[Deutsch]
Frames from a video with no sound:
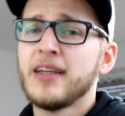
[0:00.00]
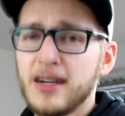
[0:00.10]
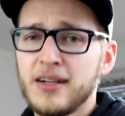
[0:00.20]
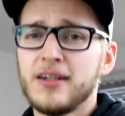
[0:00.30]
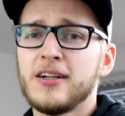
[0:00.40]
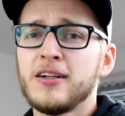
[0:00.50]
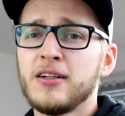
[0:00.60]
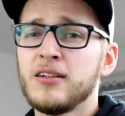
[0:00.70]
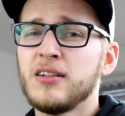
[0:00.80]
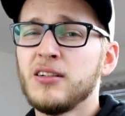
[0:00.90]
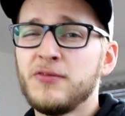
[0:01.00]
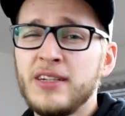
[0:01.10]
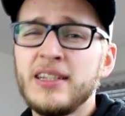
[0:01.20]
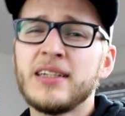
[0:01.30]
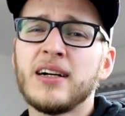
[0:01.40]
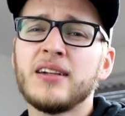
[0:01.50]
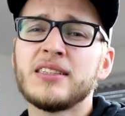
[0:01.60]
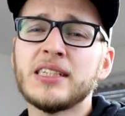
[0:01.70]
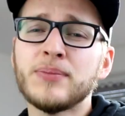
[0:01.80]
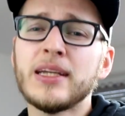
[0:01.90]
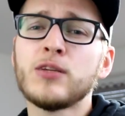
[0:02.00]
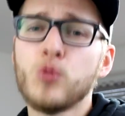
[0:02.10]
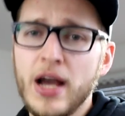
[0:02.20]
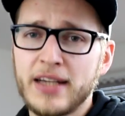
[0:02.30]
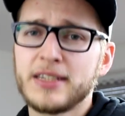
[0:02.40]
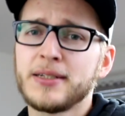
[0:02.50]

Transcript: Ja, finde ich halt ziemlich wack.